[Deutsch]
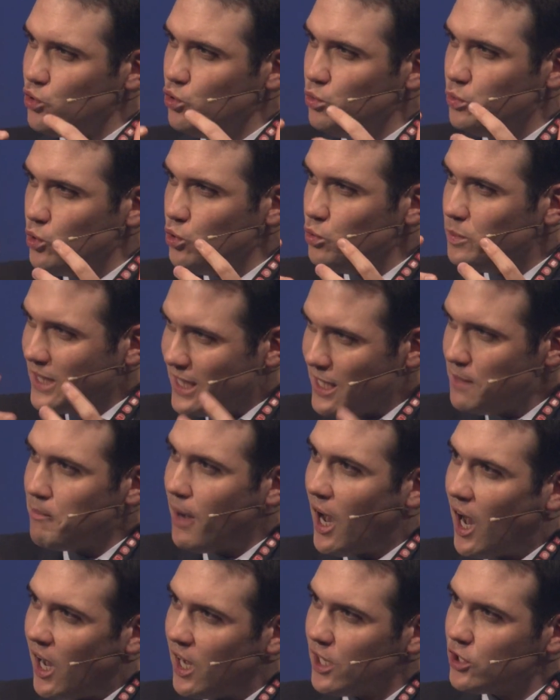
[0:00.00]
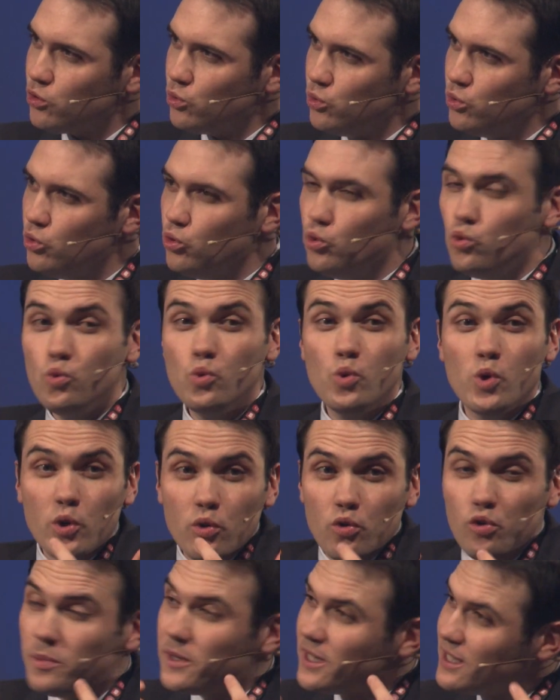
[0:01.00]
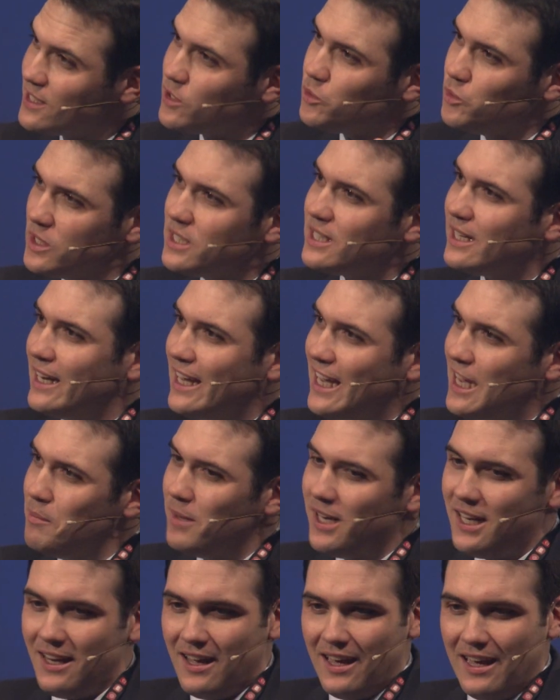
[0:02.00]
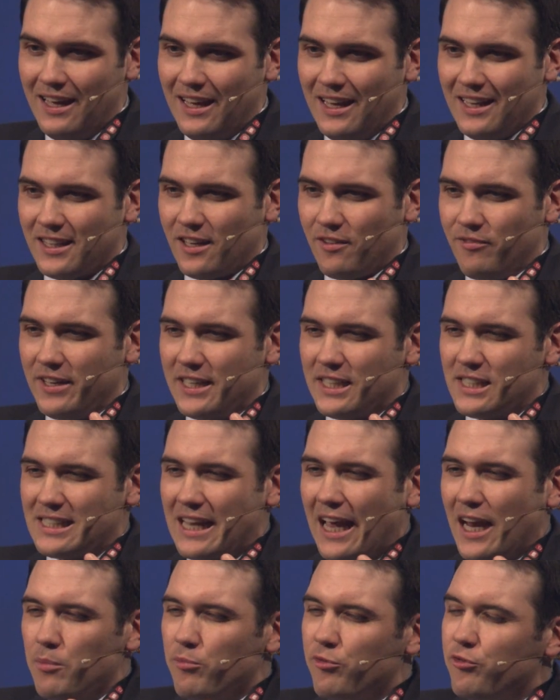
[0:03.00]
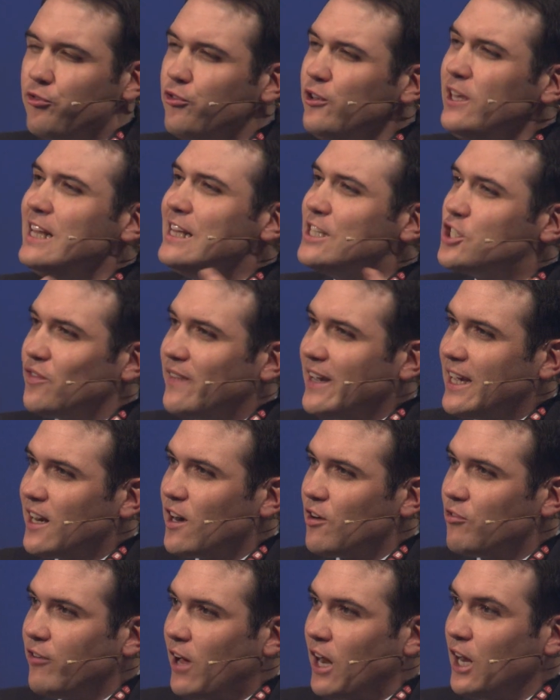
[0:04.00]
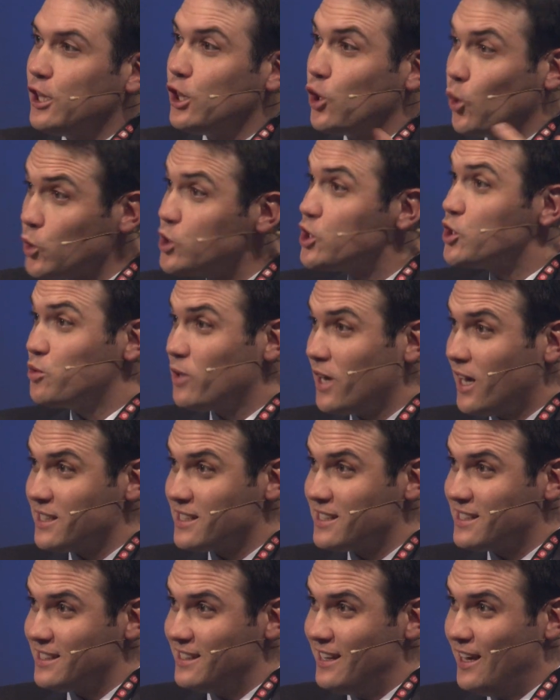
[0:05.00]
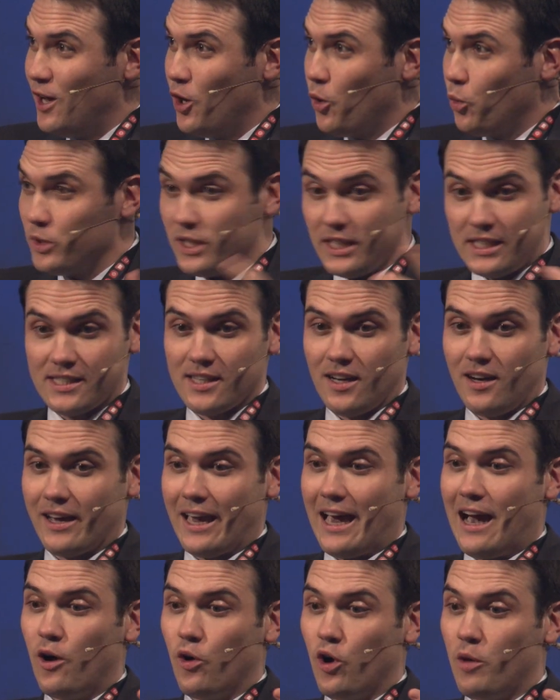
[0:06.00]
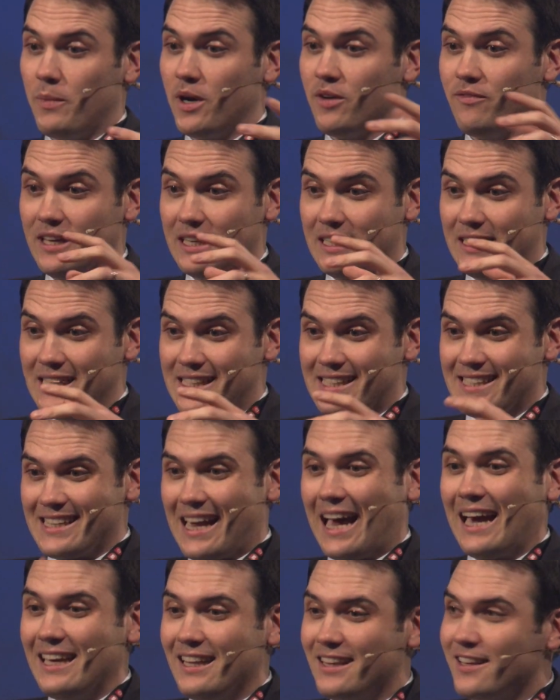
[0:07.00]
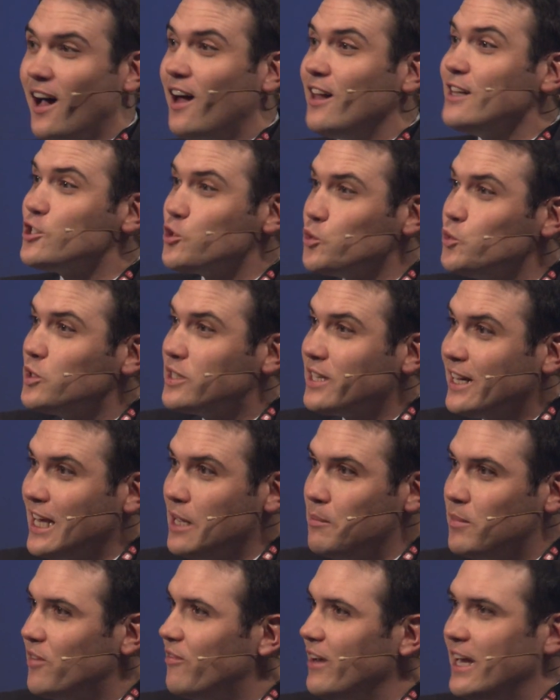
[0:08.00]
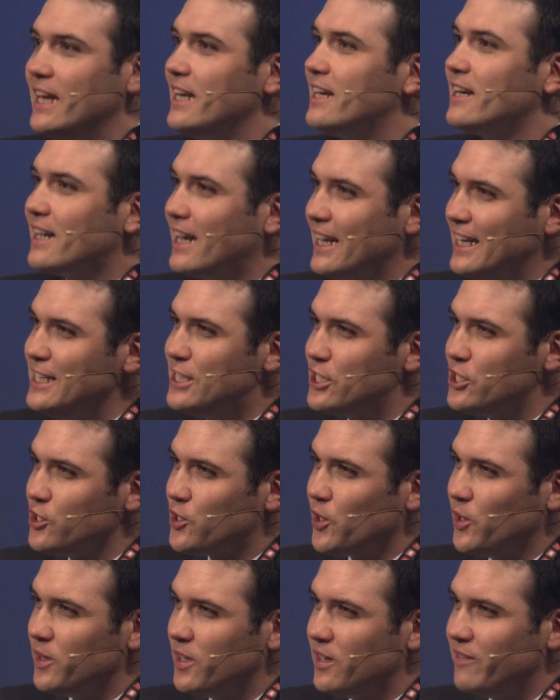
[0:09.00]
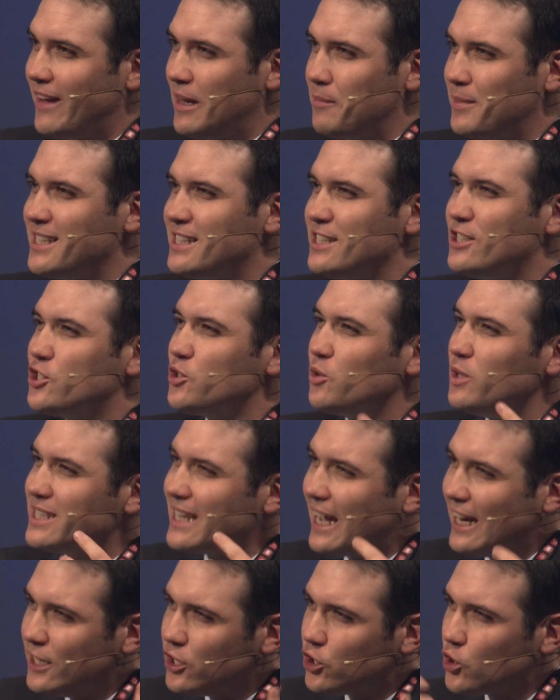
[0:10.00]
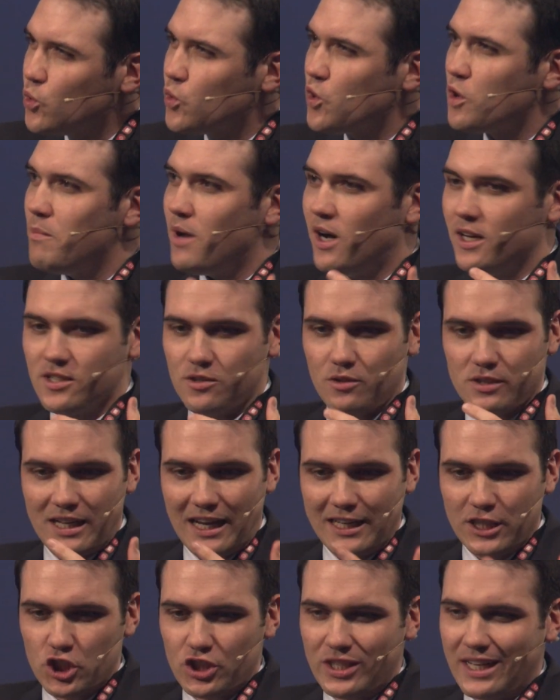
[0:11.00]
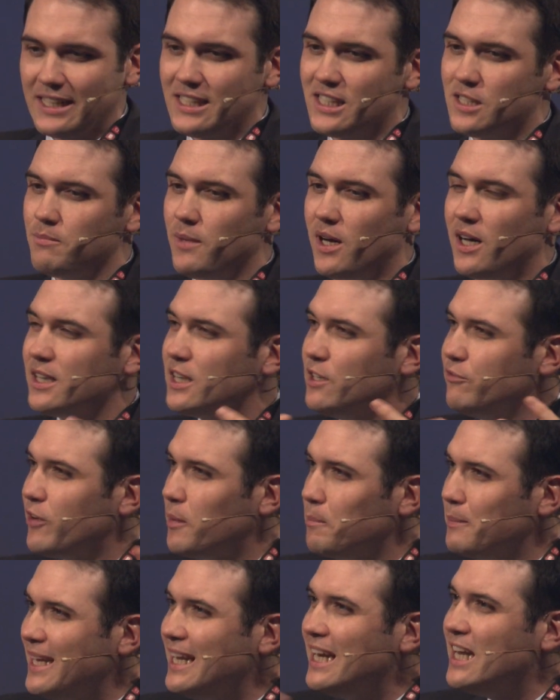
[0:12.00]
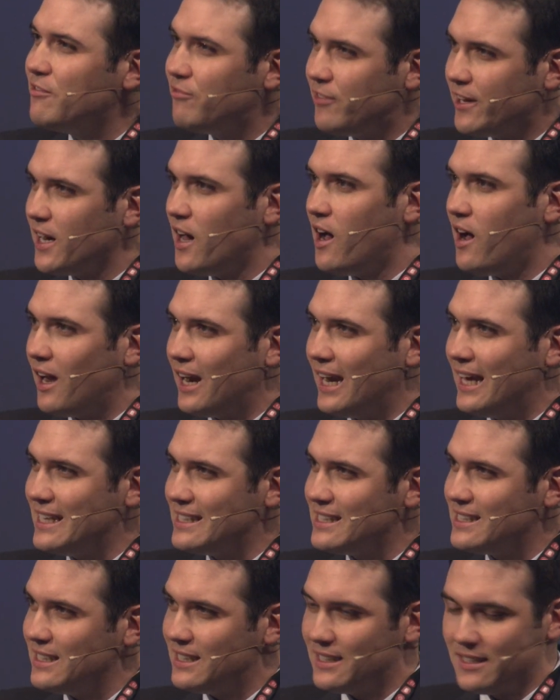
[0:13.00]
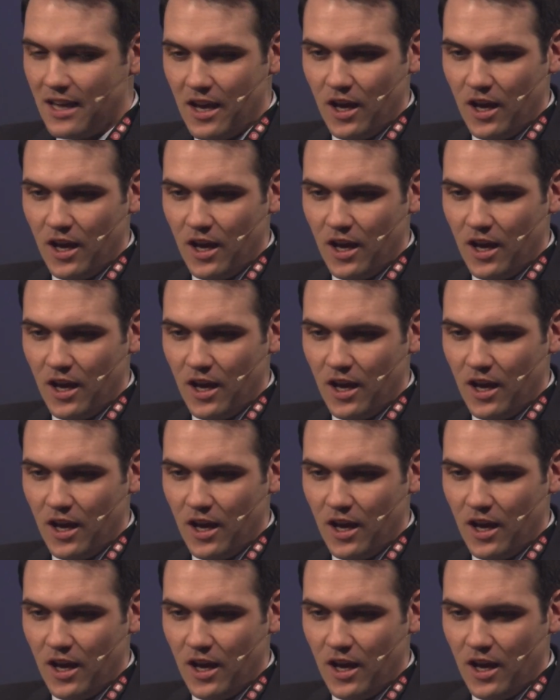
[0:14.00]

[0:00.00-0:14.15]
über die Macht und nur über das Unternehmen, dann wird es einem viel schwerer fallen, loszulassen. Und ich sage auch, man wird die Zeit als Unternehmer weniger genießen können, weil man sich solch einen Druck macht, solch einen Stress macht, die Familie vernachlässigt.